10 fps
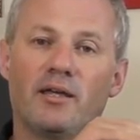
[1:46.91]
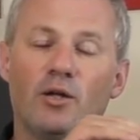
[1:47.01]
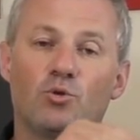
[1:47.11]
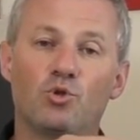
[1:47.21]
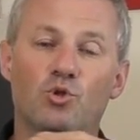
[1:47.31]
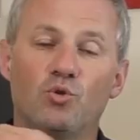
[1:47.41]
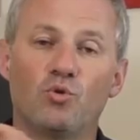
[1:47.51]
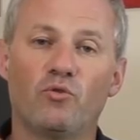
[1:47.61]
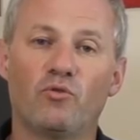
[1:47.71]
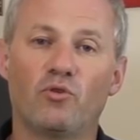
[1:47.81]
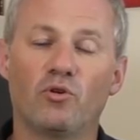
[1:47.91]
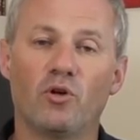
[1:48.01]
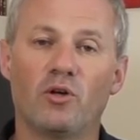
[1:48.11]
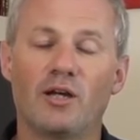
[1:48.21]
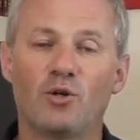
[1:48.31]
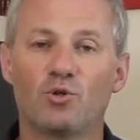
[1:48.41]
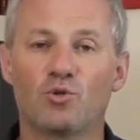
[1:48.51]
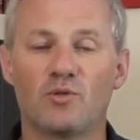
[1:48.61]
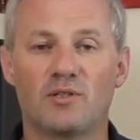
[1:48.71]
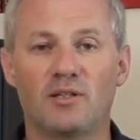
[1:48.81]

quelque chose de euh, quelque chose.